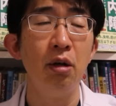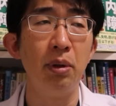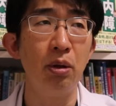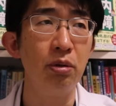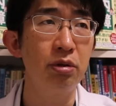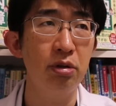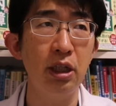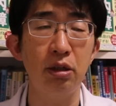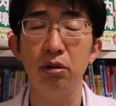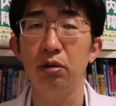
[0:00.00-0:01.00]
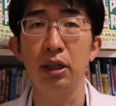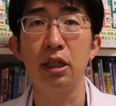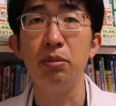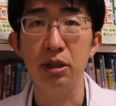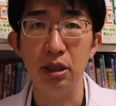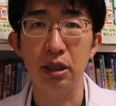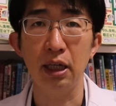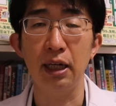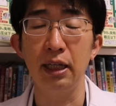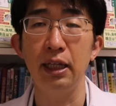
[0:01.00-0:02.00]
まあ、お薬というのは厳しい
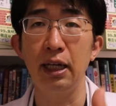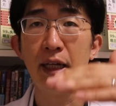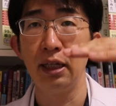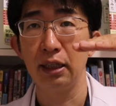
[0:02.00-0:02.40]
世界で